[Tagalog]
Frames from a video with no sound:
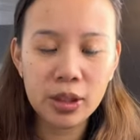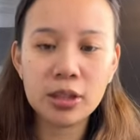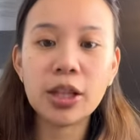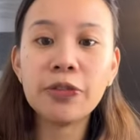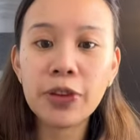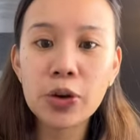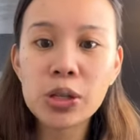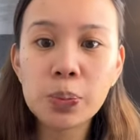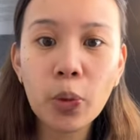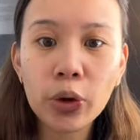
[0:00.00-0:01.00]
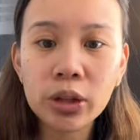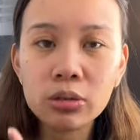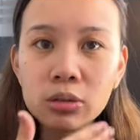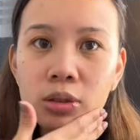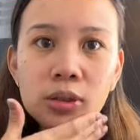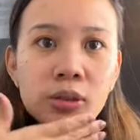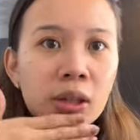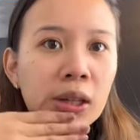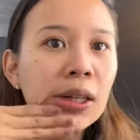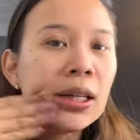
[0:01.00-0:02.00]
They're very spoiled
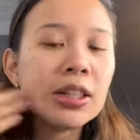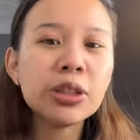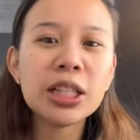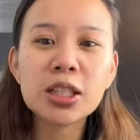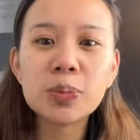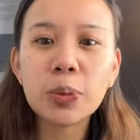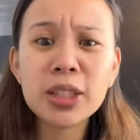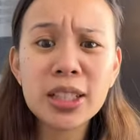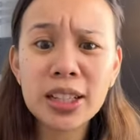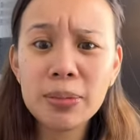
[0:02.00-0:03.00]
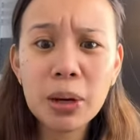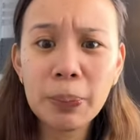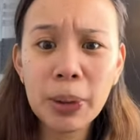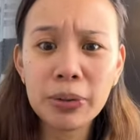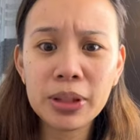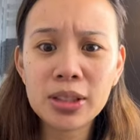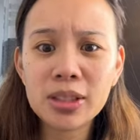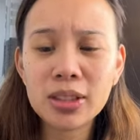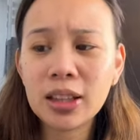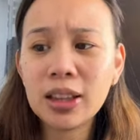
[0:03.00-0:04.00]
yung ini-spoil sila ng mga parents,
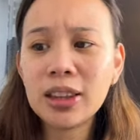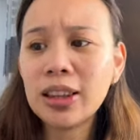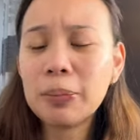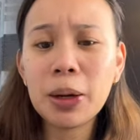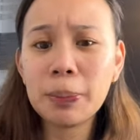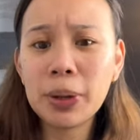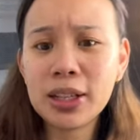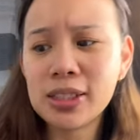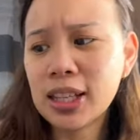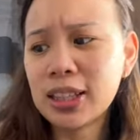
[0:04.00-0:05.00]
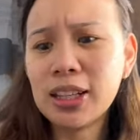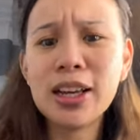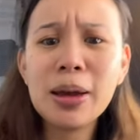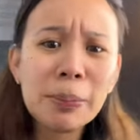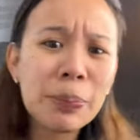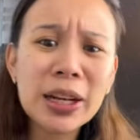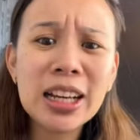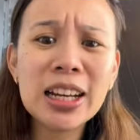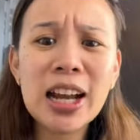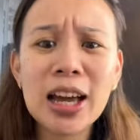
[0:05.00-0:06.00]
ng mga parents natin na pagka
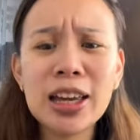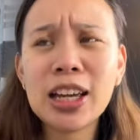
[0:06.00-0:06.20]
lalaki,